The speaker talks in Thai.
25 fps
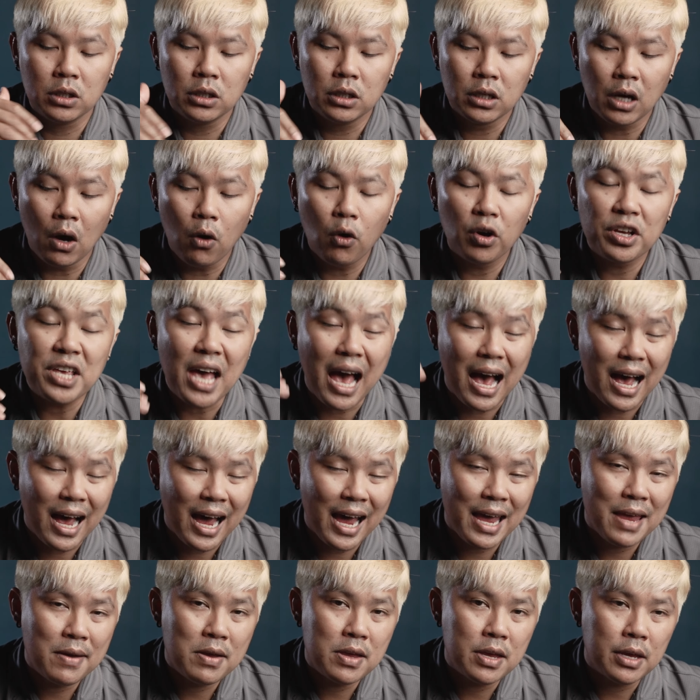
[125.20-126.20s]
คือเขาก็อยาก
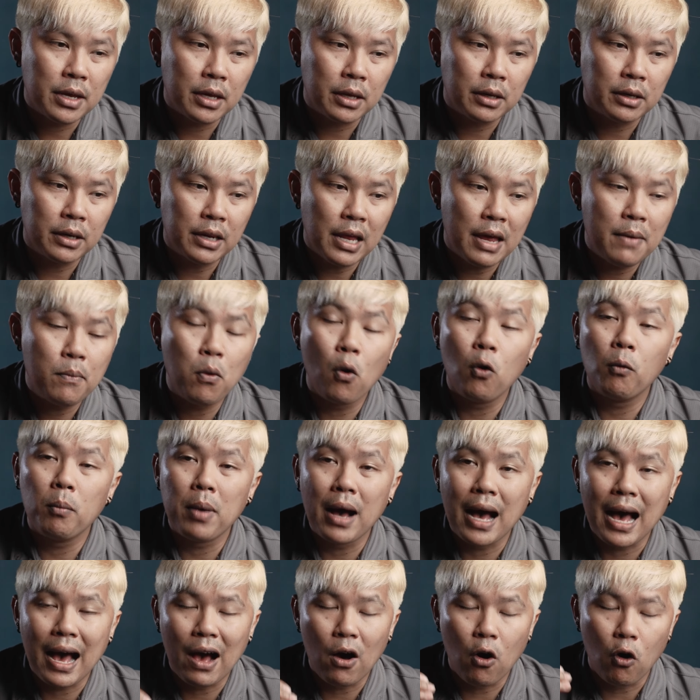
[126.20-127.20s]
ให้ได้พก
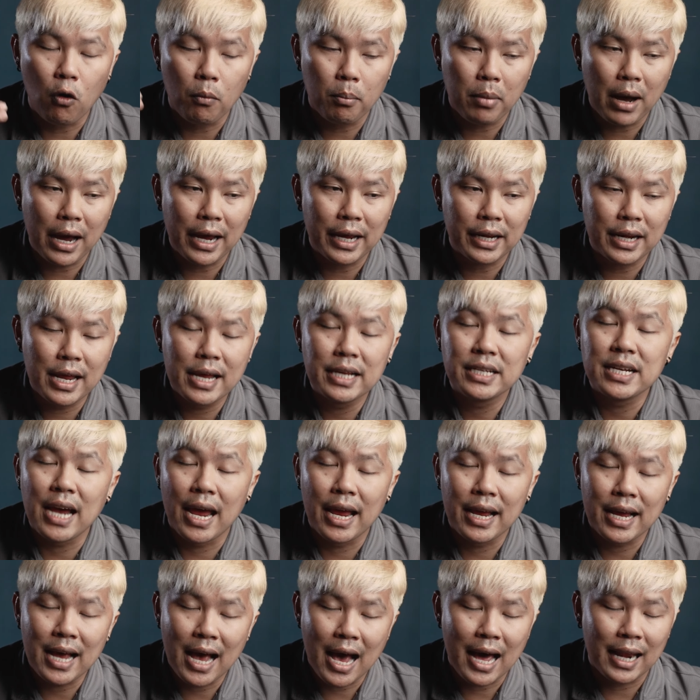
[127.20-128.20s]
พาออกไปได้
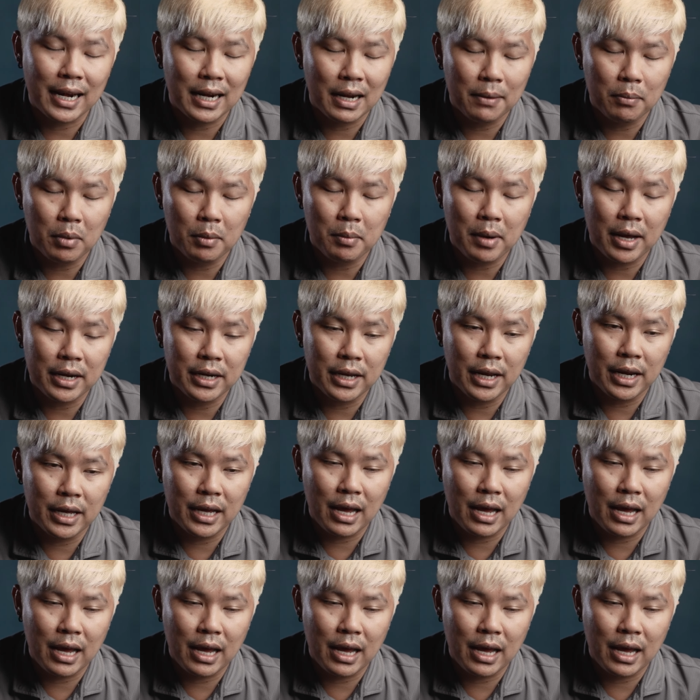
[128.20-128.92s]
ใช้งานอะไรประมาณนี้